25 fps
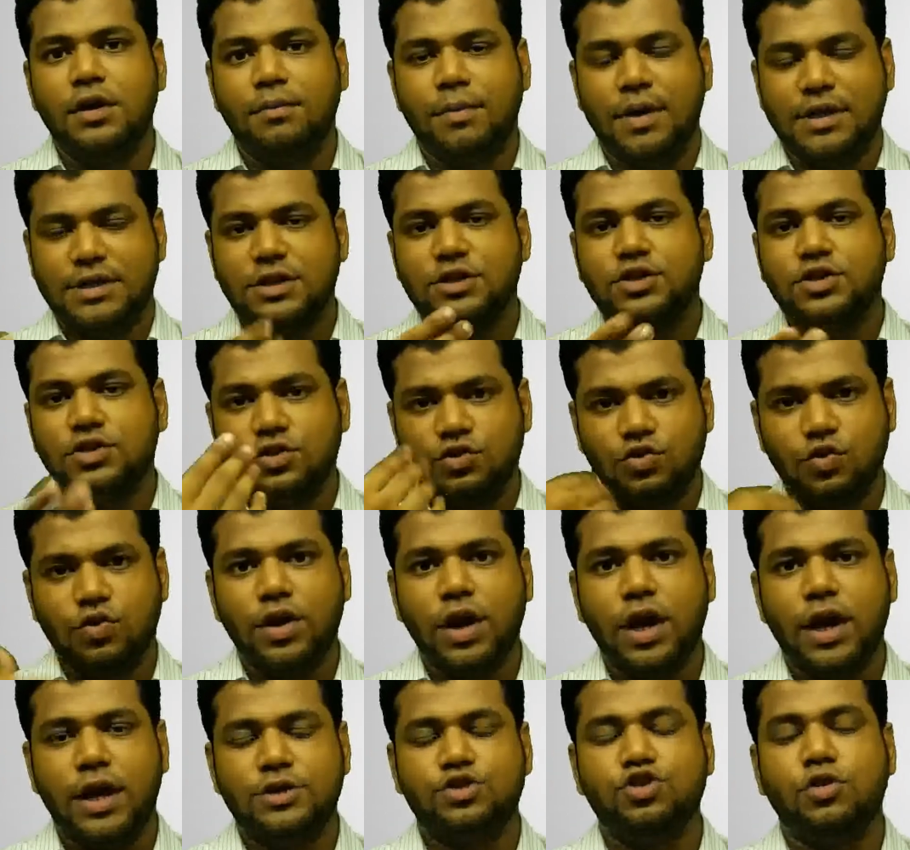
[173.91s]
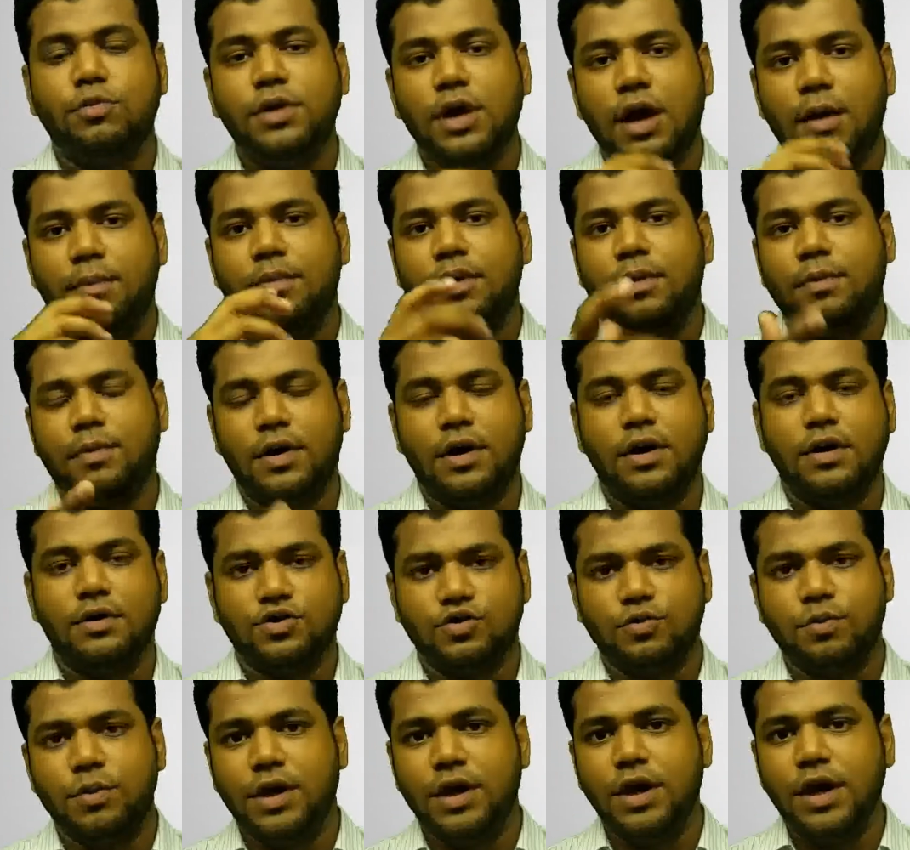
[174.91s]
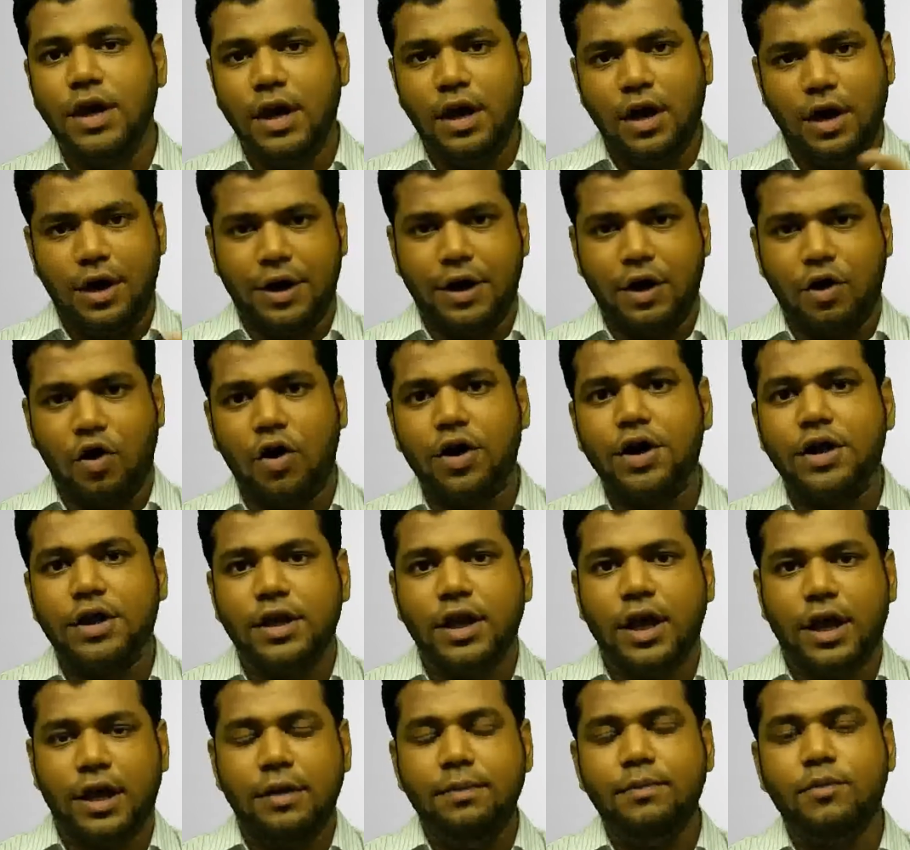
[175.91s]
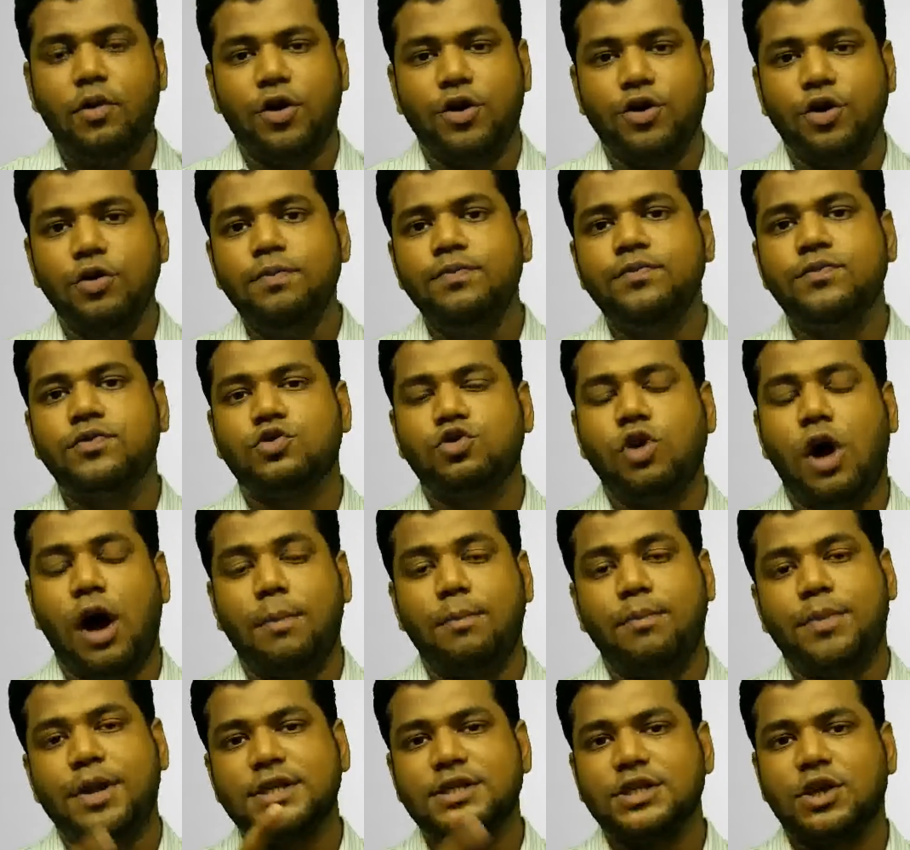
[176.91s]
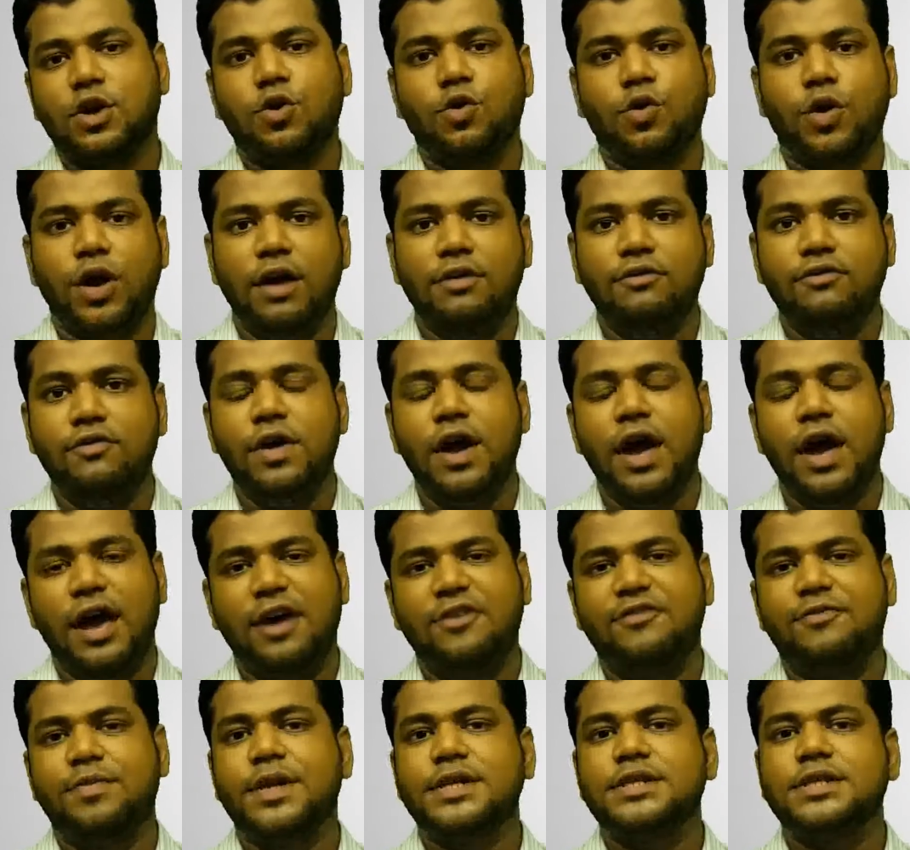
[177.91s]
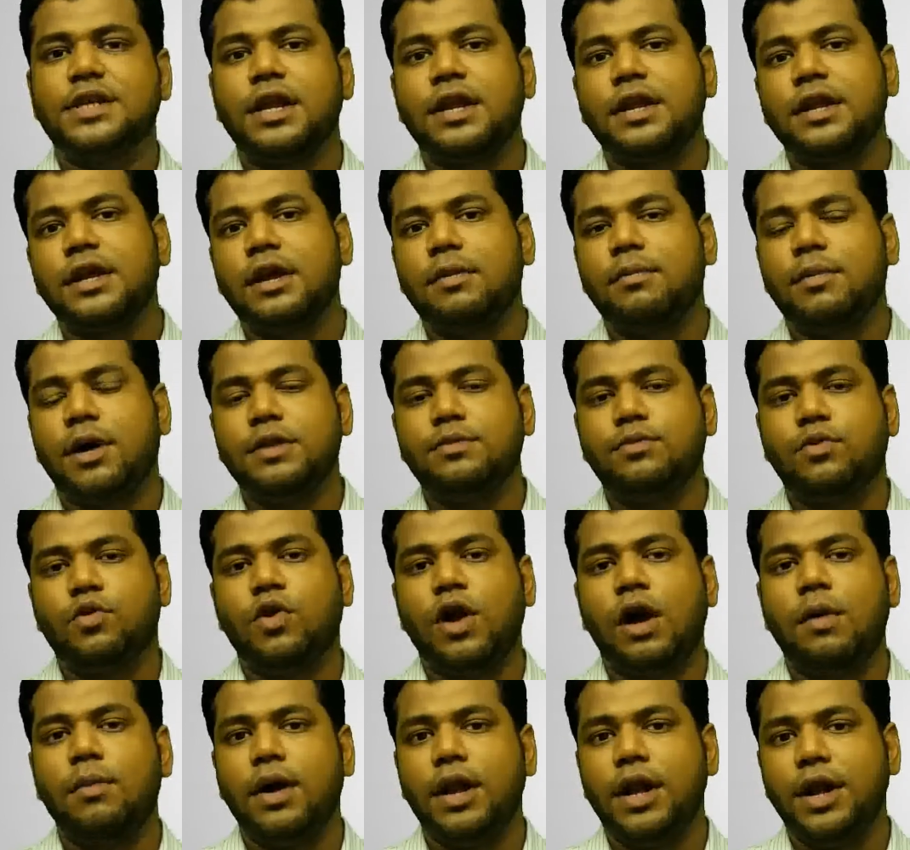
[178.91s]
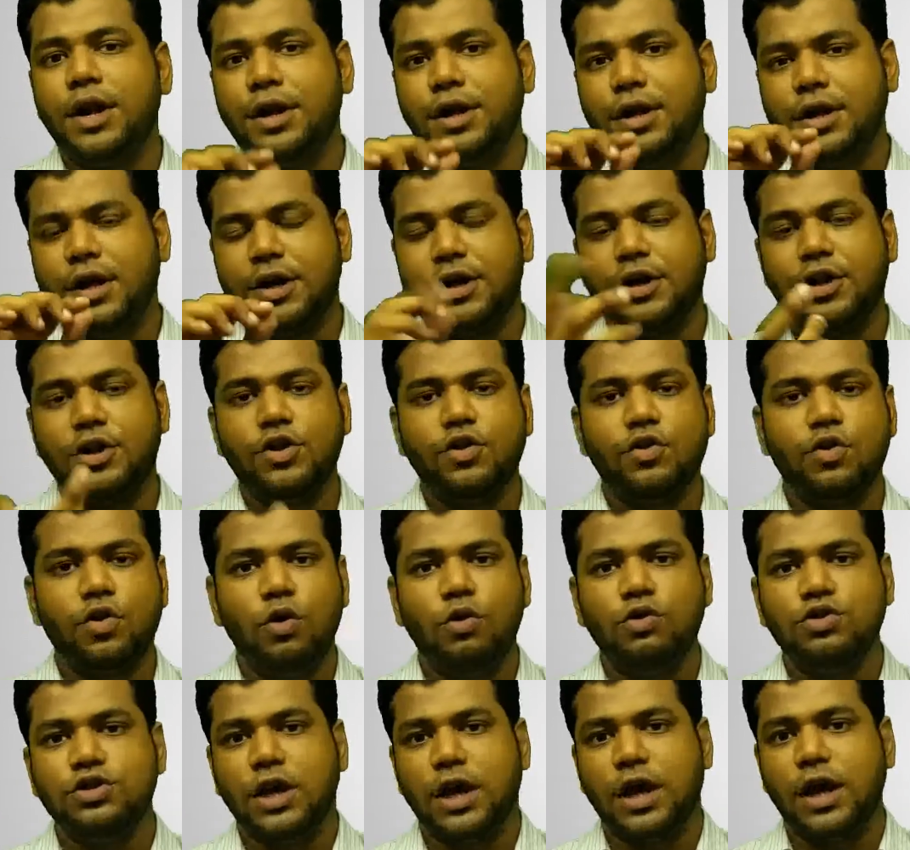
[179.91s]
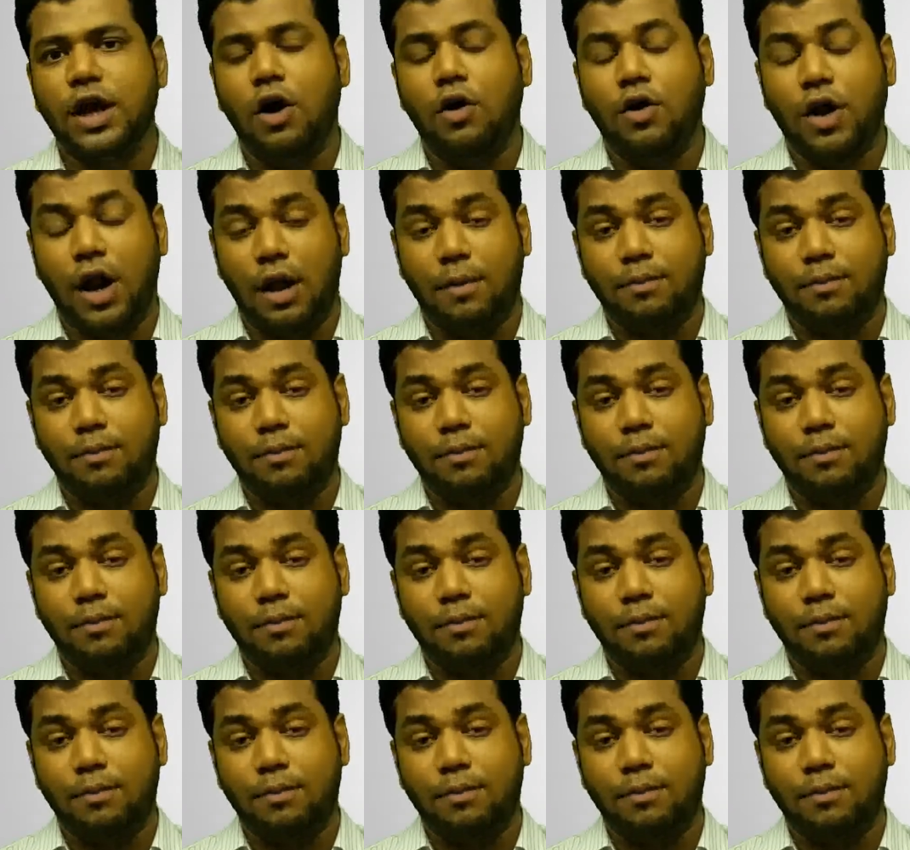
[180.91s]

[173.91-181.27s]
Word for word: मैसेज सुनना है जो भी आपने उसमें रिकॉर्ड किया है ऑडियो तो आप प्रेस करोगे एफ़ एफ़ प्रेस करने के बाद प्रोग्राम एलईडी कंटिन्यू ग्लो हो जाएगा और